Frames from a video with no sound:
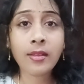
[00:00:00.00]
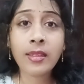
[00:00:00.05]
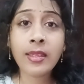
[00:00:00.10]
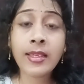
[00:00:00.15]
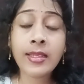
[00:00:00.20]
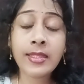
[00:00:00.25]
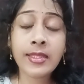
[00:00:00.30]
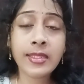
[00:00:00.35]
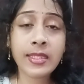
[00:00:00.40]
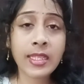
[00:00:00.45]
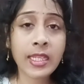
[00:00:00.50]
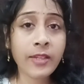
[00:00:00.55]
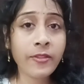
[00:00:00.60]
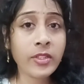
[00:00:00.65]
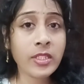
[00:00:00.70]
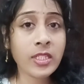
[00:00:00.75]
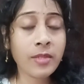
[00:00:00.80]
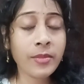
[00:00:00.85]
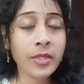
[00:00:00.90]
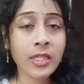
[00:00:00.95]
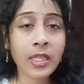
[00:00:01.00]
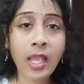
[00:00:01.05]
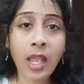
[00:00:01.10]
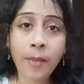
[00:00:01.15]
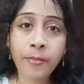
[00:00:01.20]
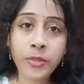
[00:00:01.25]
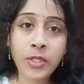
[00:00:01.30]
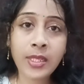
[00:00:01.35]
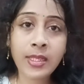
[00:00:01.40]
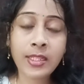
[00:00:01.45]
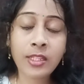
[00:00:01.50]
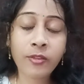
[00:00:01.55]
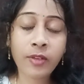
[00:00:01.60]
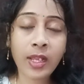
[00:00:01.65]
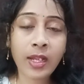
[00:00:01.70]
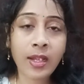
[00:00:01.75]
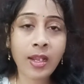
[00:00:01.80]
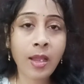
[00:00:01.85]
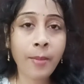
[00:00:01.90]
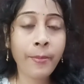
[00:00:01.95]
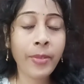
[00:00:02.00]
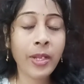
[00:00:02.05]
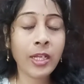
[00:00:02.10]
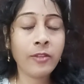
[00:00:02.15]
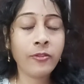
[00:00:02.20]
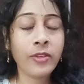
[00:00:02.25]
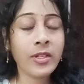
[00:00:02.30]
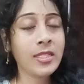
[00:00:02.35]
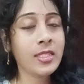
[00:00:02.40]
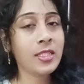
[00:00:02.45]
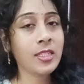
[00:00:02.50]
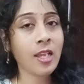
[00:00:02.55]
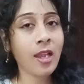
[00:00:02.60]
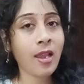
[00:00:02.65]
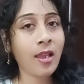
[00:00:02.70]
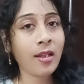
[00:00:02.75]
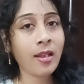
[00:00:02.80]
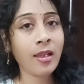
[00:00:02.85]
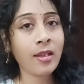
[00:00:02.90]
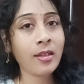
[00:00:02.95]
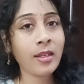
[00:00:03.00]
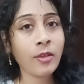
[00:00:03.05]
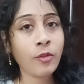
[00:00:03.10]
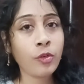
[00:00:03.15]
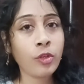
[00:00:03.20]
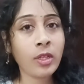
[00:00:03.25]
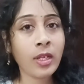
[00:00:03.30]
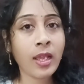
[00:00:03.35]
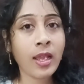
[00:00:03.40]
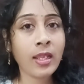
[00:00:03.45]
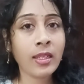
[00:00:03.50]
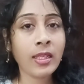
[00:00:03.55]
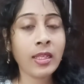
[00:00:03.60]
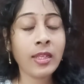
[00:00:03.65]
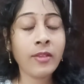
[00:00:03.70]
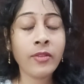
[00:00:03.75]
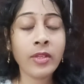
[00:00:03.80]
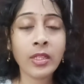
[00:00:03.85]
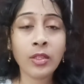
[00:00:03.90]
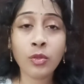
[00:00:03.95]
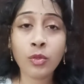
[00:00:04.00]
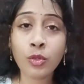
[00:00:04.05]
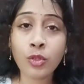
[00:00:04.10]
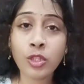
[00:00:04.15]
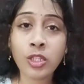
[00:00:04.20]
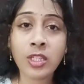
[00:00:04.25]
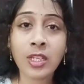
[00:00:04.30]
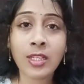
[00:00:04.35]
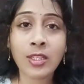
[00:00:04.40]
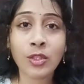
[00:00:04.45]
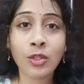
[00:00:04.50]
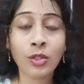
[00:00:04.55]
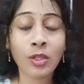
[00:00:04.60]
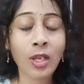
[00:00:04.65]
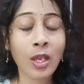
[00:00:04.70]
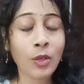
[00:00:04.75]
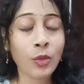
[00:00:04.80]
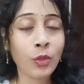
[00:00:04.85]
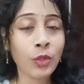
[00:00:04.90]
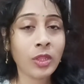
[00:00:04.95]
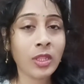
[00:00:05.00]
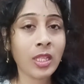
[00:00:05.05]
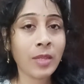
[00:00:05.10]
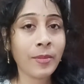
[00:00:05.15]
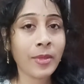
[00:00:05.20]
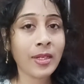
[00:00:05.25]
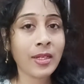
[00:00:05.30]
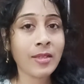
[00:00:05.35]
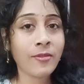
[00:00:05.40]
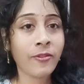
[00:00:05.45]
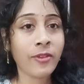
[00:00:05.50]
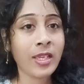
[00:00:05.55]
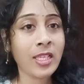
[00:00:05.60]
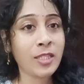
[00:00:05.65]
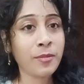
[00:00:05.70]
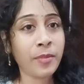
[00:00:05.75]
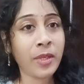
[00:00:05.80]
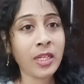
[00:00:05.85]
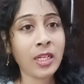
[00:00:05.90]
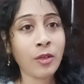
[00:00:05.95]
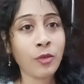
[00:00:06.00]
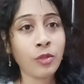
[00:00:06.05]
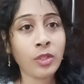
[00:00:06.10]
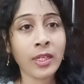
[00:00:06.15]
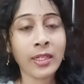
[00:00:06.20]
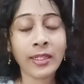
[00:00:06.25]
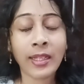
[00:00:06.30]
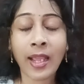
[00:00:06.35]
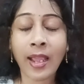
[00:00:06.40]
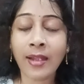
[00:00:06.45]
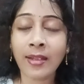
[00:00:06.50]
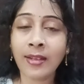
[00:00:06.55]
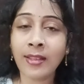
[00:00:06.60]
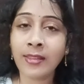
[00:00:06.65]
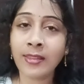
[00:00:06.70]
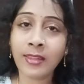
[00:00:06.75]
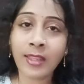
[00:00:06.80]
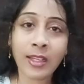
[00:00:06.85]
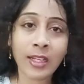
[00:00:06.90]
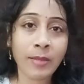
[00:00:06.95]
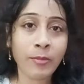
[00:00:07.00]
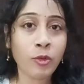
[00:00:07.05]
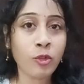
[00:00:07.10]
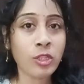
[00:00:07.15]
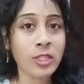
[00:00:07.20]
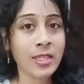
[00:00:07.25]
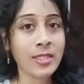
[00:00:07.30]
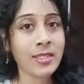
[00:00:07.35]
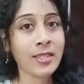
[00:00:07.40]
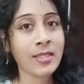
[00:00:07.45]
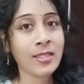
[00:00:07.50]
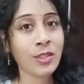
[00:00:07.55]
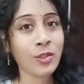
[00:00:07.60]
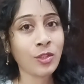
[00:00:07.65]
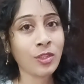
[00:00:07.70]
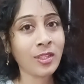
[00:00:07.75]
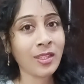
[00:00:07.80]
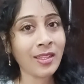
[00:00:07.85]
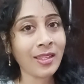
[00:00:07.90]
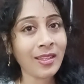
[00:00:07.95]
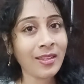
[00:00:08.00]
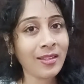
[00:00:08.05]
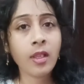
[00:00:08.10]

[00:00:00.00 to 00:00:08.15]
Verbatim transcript: ఈ సి విటమిన్ క్యాప్సిల్స్ వల్ల బెనిఫిట్స్ చాలానే ఉన్నాయి ఇవి యూస్ చేస్తున్న కొద్దీ మన ఫేస్ పైన ఉన్న ట్యాన్ అంతా రిమూవ్ చేసేస్తుంది